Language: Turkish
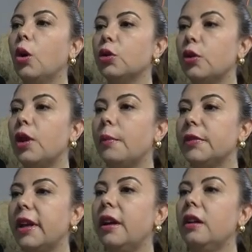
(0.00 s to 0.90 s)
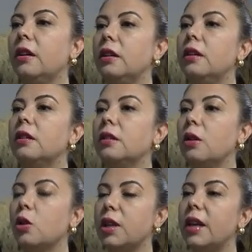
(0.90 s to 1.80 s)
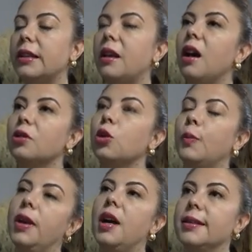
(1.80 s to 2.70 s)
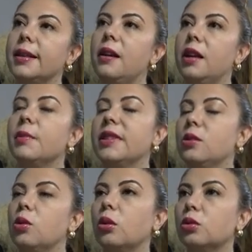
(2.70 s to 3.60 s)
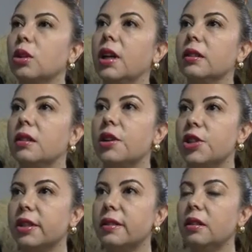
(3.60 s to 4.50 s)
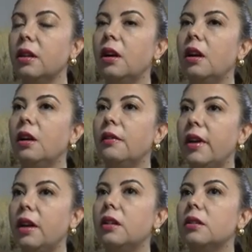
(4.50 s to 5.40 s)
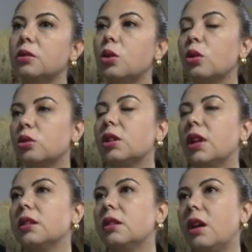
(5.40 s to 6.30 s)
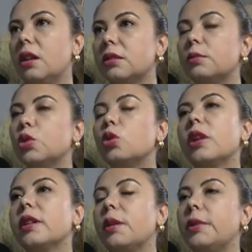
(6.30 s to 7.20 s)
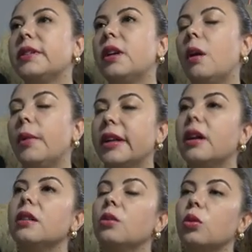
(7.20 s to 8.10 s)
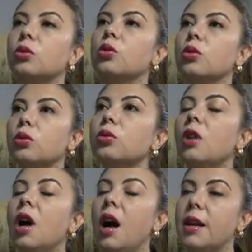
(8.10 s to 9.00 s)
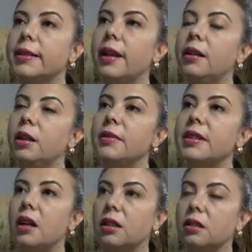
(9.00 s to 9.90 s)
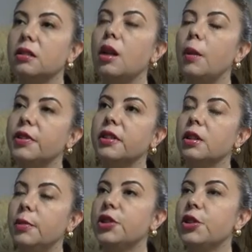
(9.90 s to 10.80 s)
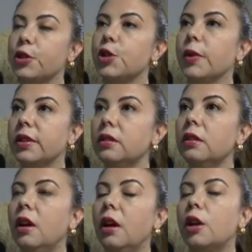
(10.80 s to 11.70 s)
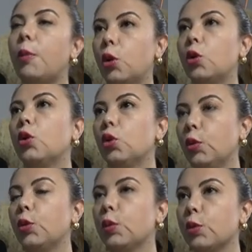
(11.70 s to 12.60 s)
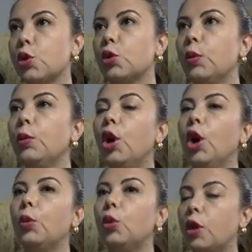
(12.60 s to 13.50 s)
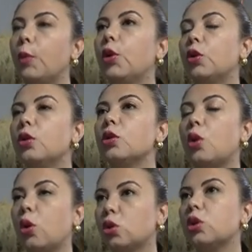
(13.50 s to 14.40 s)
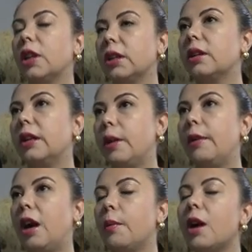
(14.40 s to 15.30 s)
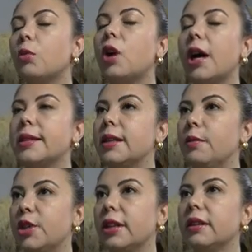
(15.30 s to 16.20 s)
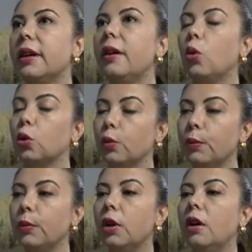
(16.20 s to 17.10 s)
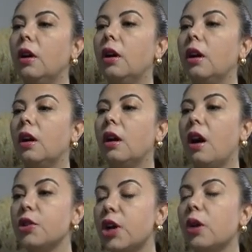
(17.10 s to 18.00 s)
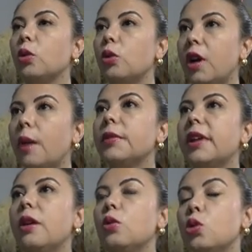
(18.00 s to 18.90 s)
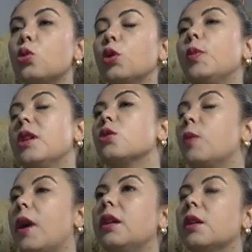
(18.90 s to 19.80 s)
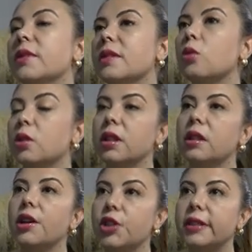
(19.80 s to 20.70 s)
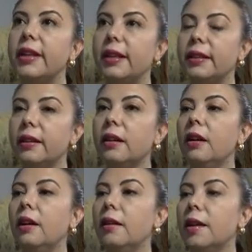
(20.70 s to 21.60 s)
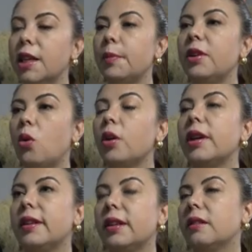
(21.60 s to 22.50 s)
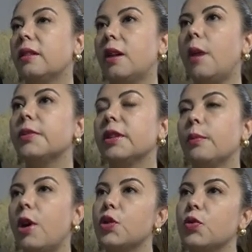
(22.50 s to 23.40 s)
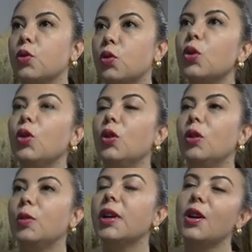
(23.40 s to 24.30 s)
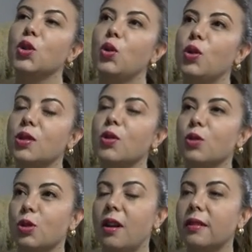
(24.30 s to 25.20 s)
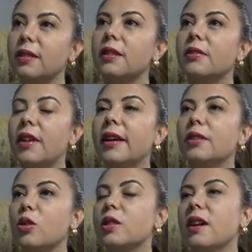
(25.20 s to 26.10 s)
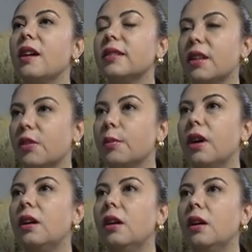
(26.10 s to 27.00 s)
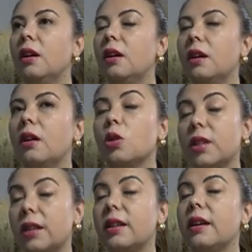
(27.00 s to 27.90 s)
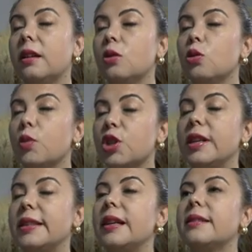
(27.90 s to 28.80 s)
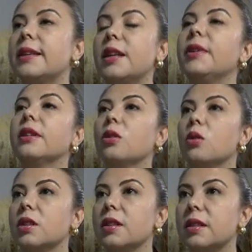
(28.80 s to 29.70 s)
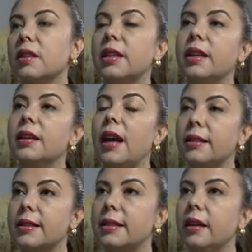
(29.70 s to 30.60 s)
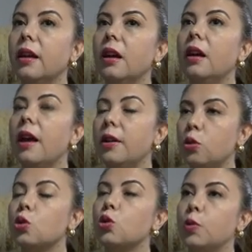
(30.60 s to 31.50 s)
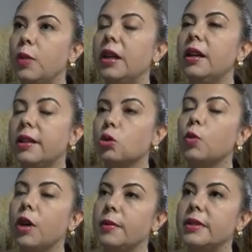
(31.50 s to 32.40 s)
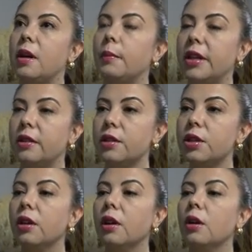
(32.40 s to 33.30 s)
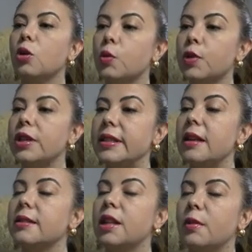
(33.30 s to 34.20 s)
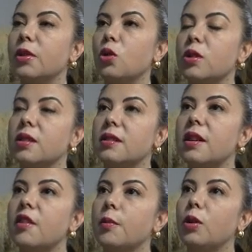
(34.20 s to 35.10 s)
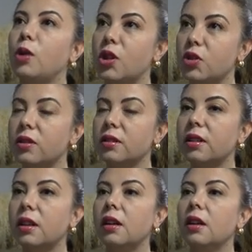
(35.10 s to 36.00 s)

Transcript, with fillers: O dönemde e, özellikle alt rütbeli askerlerimizin sorgu tutanakları açıktı ve e, sorgu tutanaklarını aldım. Bunun yanında bir de Amerikan ordusunun askerlerimiz hakkında yaptırdığı bir çalışmanın raporunu bulmuştum. Bu raporu sorgu tutanaklarıyla beraber mukayeseli bir şekilde okudum. Ee, ancak o dönemde üst rütbeli subaylarımızın dosyaları açık değildi. 2017 yılında yaptığım başvuru e, birkaç gün önce sonuçlandı ve dosya tarafıma e, özellikle Yüzbaşı İhsan Serim'in dosyası ki kendisi en üst rütbeli iki subayımızdan biridir. Yüzbaşı İhsan Serim'in dosyası tarafıma ulaştırıldı.